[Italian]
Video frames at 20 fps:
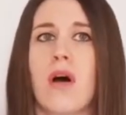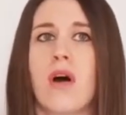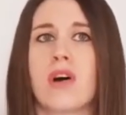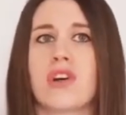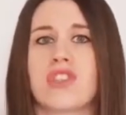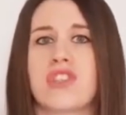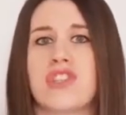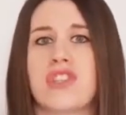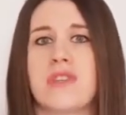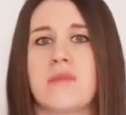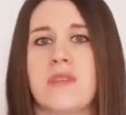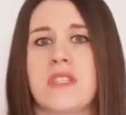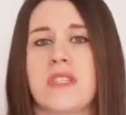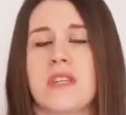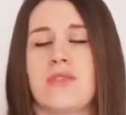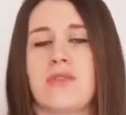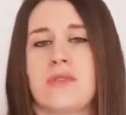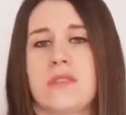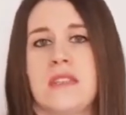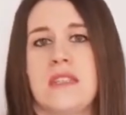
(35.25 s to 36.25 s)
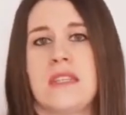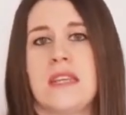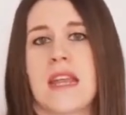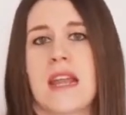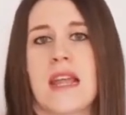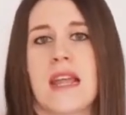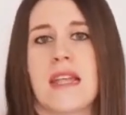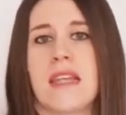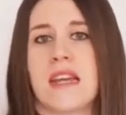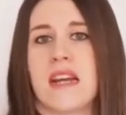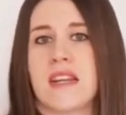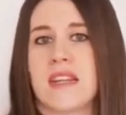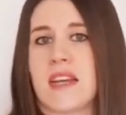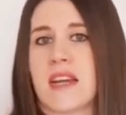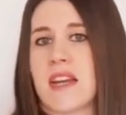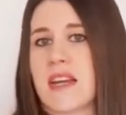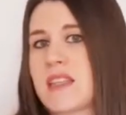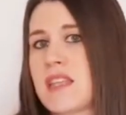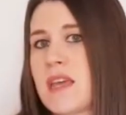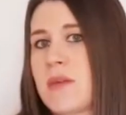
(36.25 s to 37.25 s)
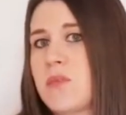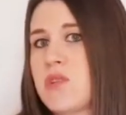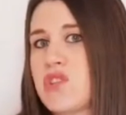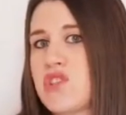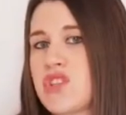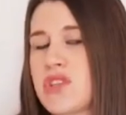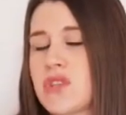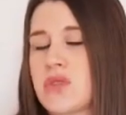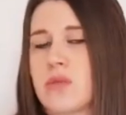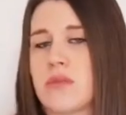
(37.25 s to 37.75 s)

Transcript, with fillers: Oggi mi sento di dire che gli anni accademici